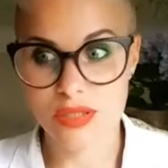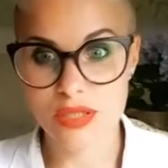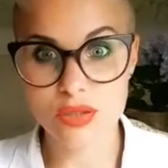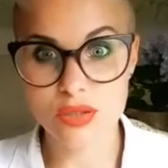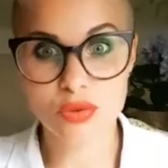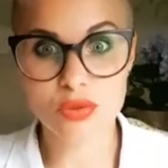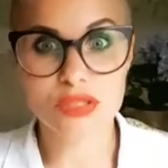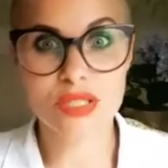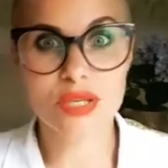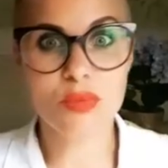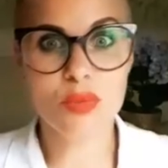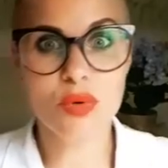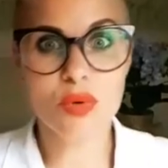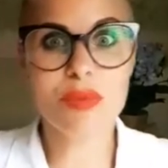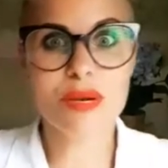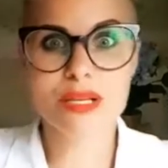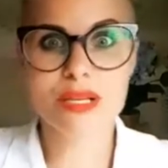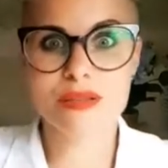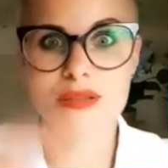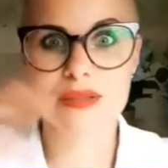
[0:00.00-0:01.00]
И тут ему,
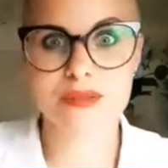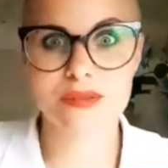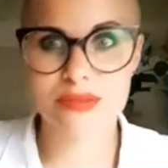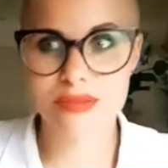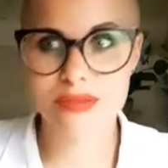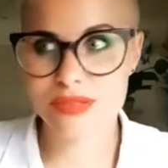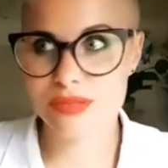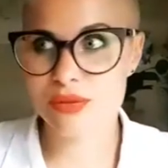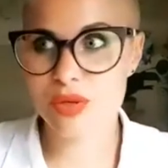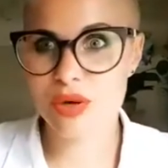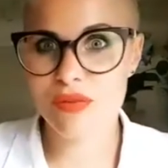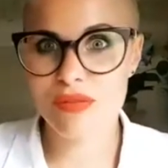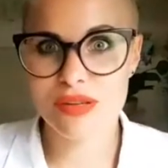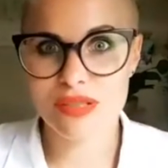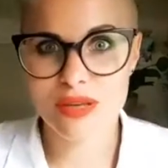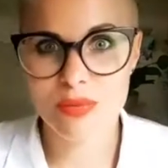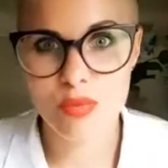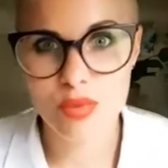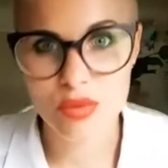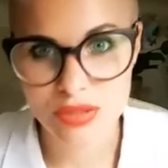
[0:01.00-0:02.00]
блин, снова
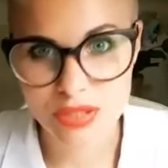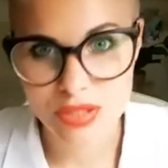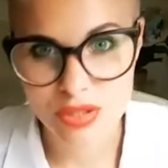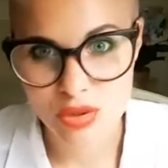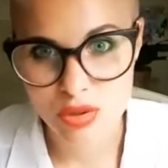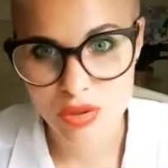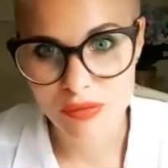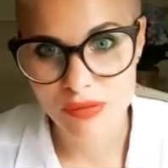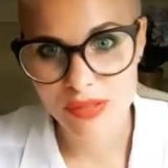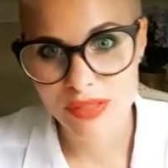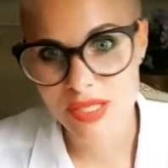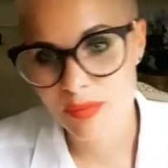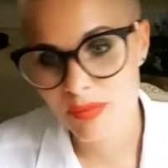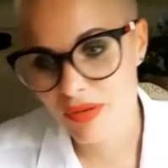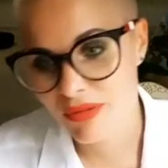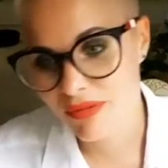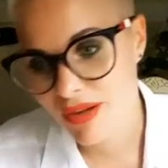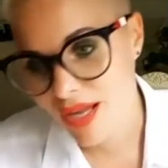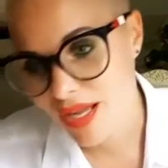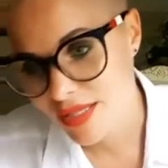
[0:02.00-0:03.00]
работать, снова
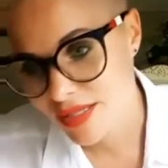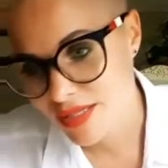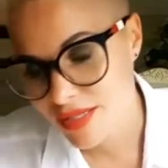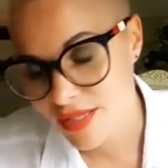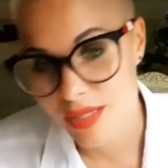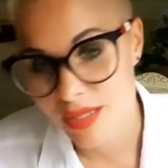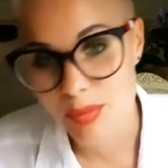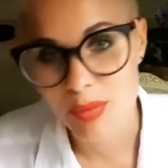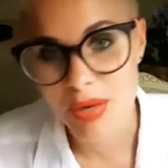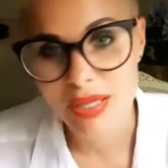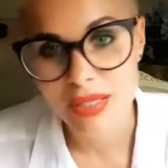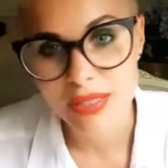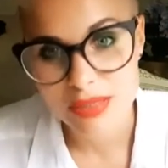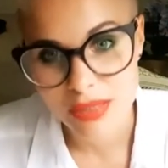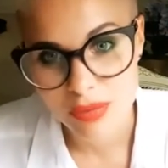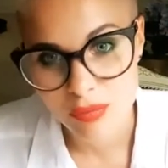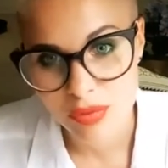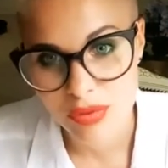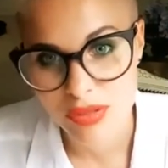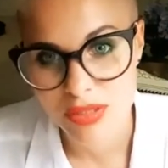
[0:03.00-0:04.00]
добиваться, и мало
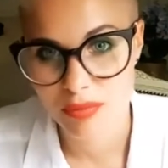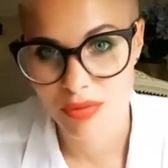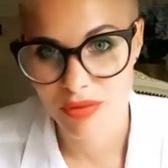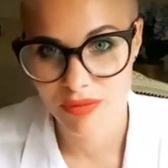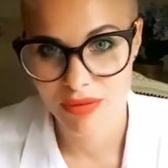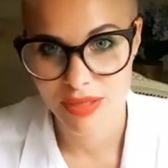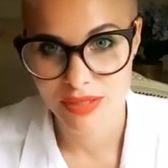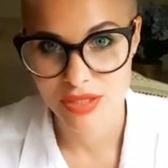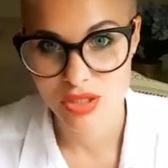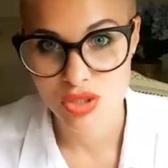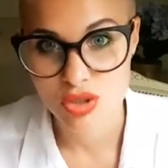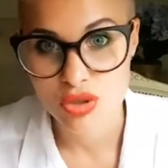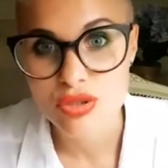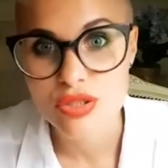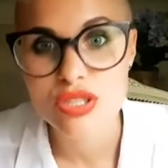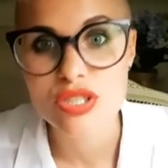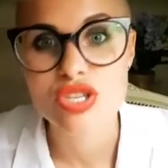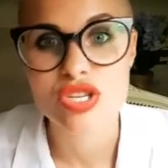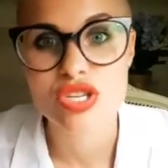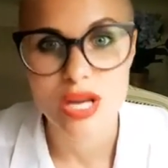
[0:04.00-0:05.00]
того добиваться, еще
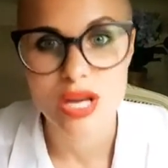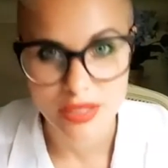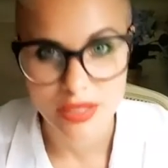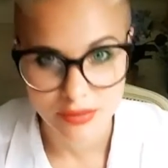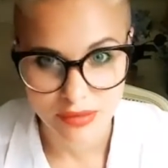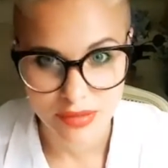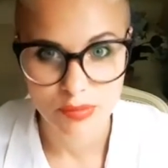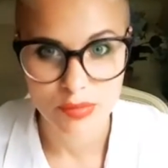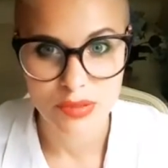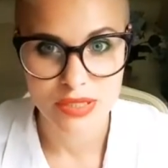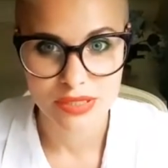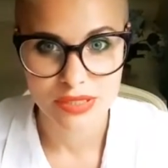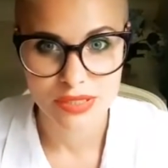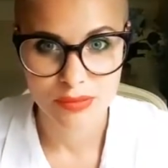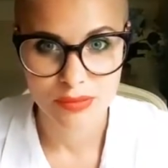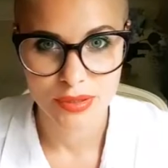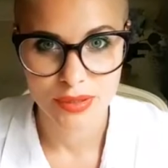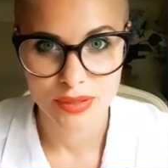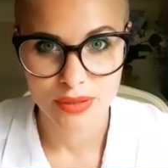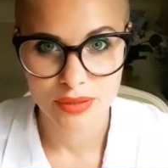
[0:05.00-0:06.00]
держать вас при
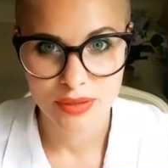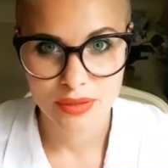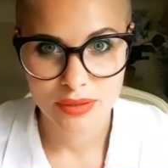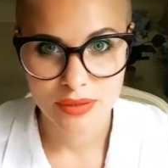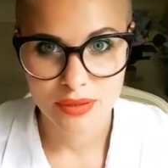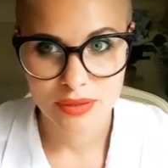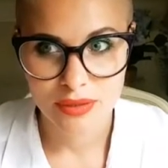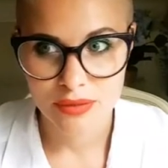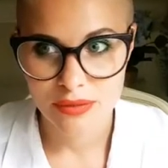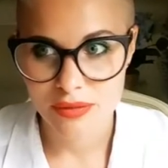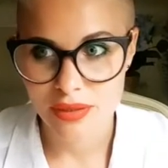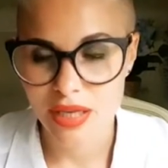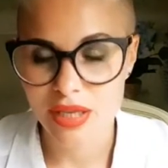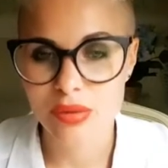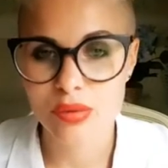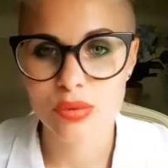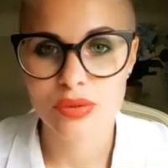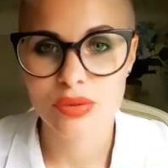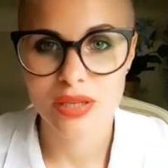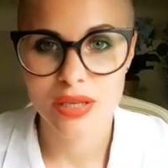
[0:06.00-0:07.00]
себе. Да
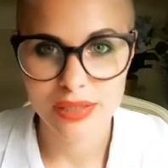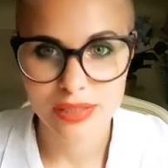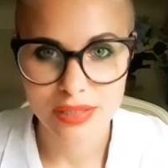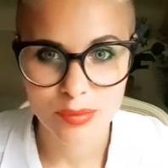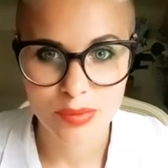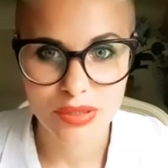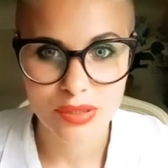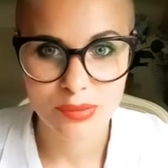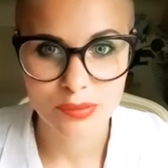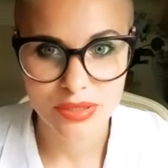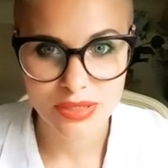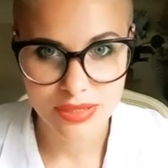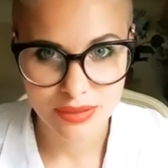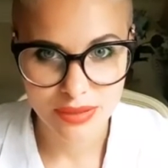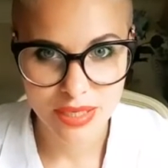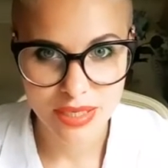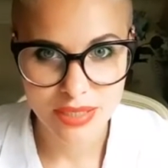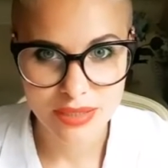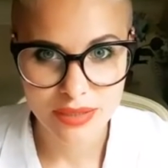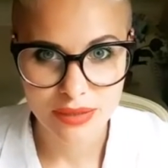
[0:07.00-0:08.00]
ну нахер, блин,
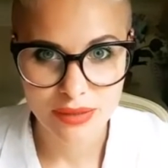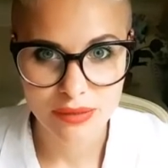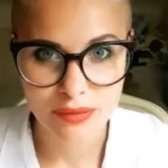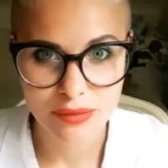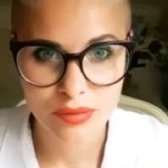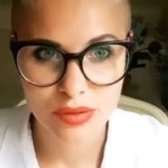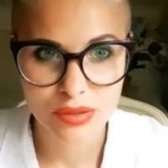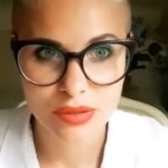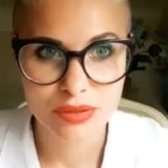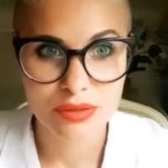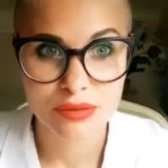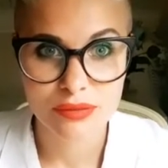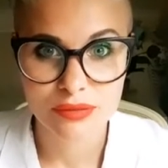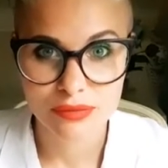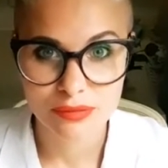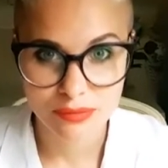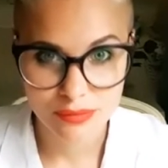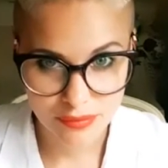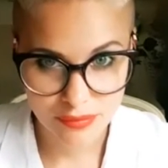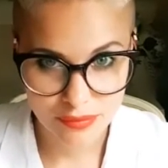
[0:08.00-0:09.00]
представляете? Вот,
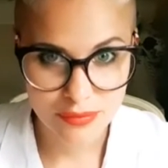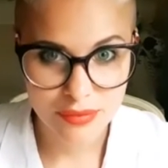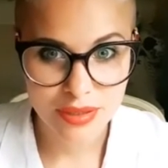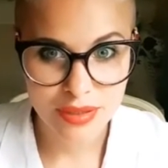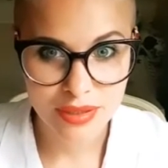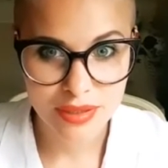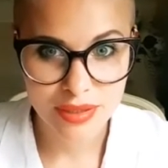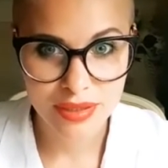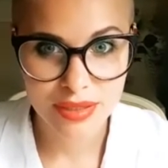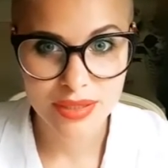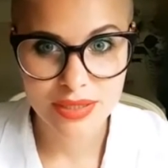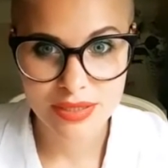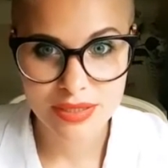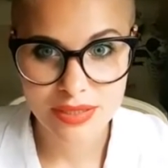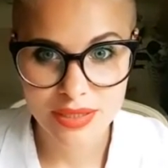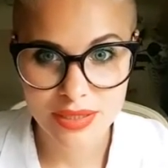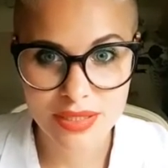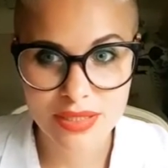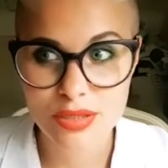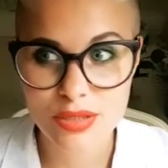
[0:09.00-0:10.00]
как говорится,
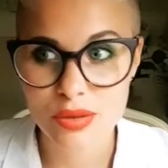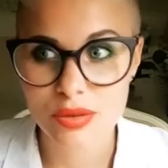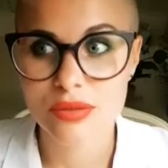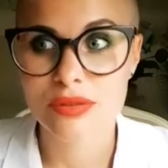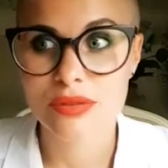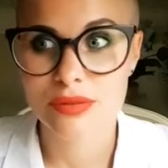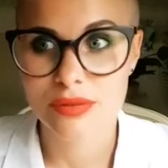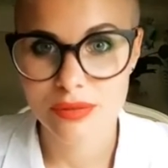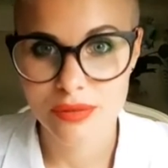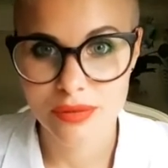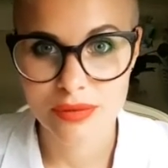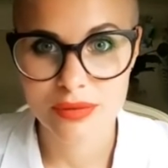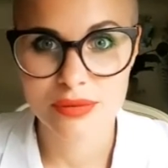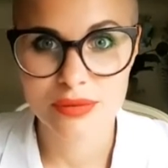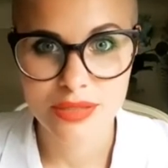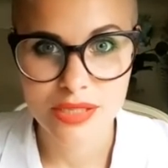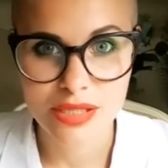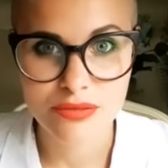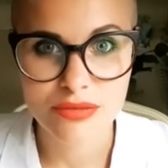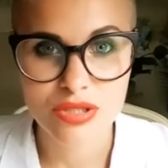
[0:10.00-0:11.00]
если он э,
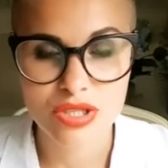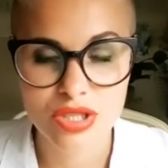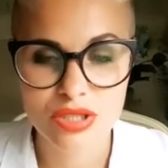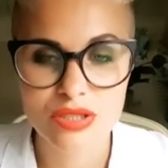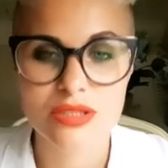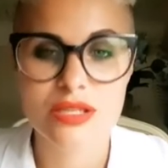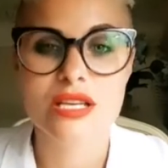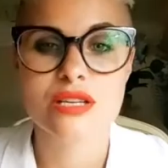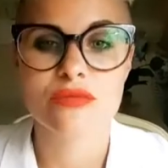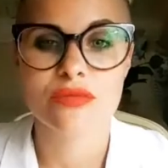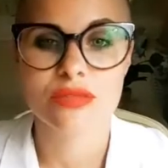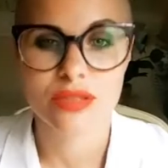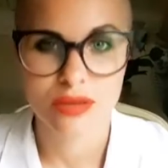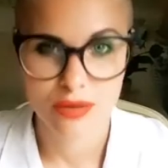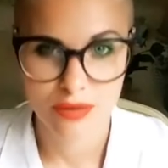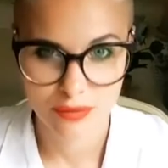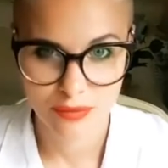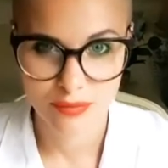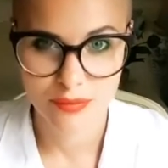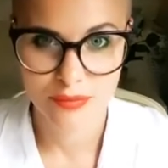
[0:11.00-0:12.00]
нервничает, знаешь, вы
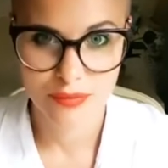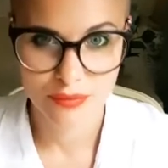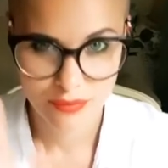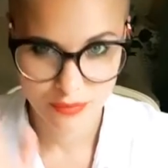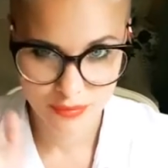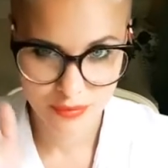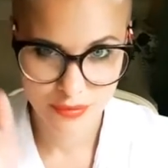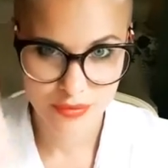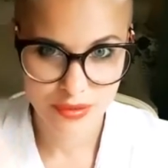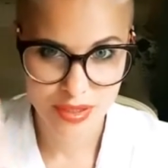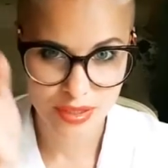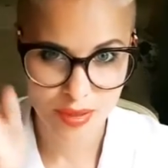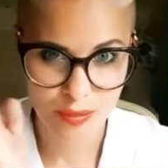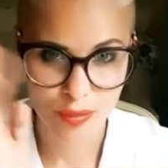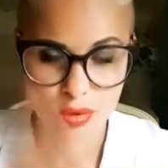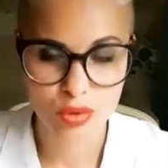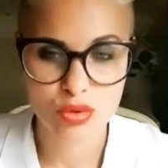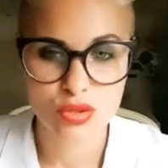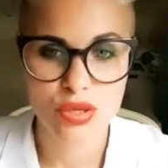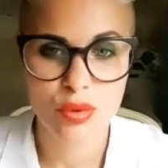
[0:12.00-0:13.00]
на
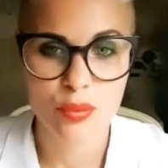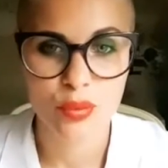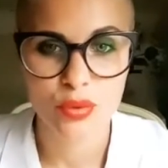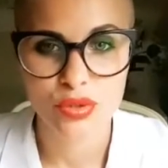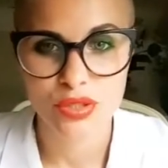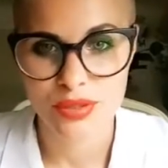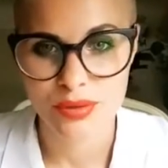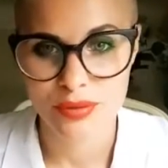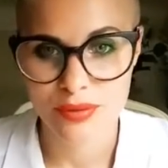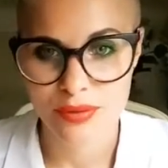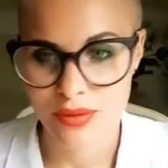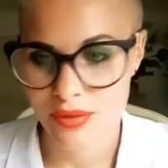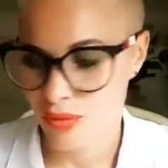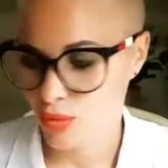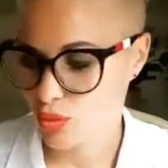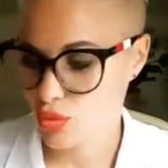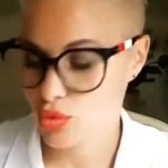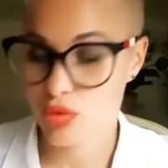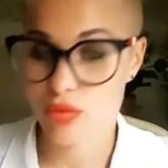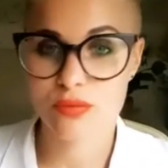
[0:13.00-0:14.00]
верном и нужном пути.
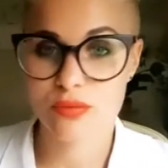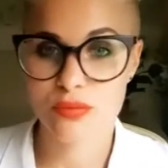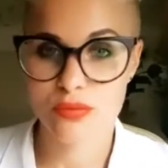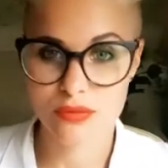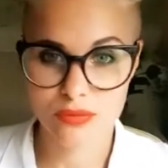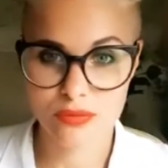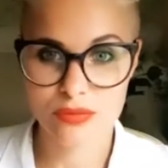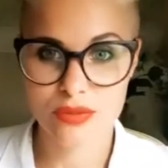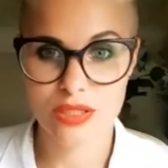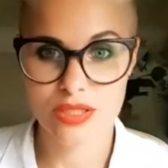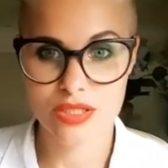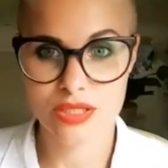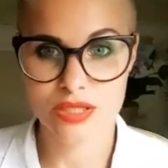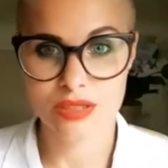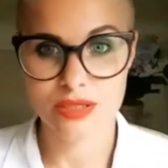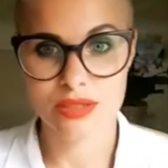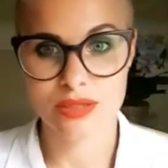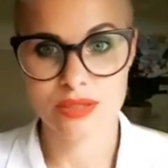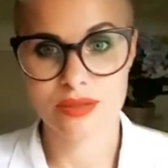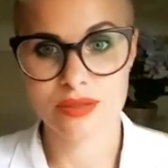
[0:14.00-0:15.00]
Вот чтоб каждый
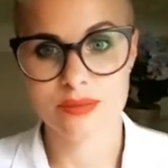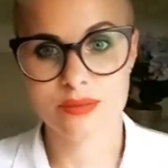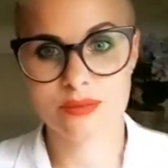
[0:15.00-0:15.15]
так.